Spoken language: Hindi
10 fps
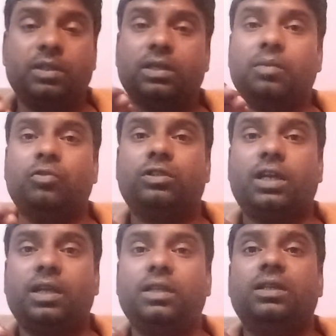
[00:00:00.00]
मतलब
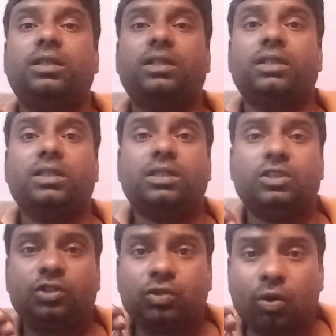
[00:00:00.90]
होता है
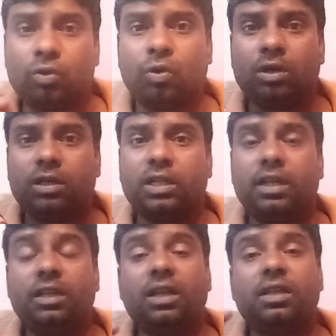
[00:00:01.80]
100 डॉलर
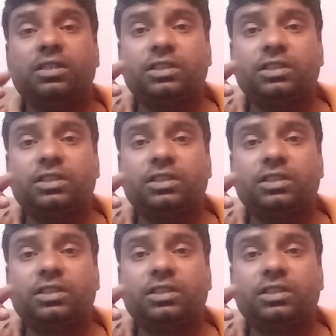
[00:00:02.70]
यानी